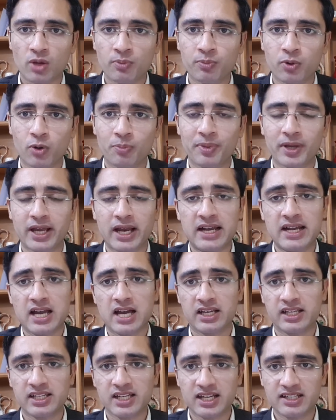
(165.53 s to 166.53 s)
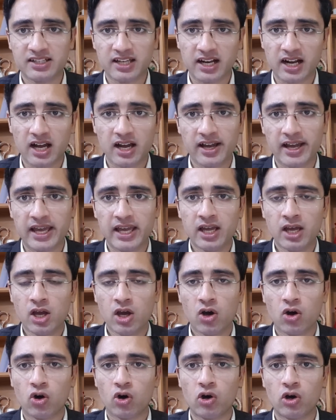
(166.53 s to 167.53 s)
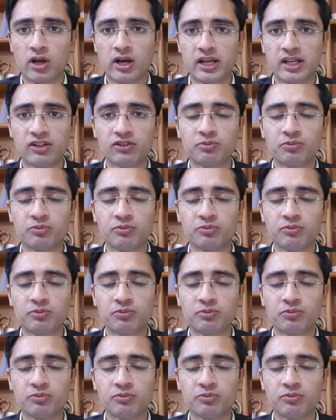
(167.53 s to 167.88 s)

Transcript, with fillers: प्रोपेगेंडा किया जा रहा है और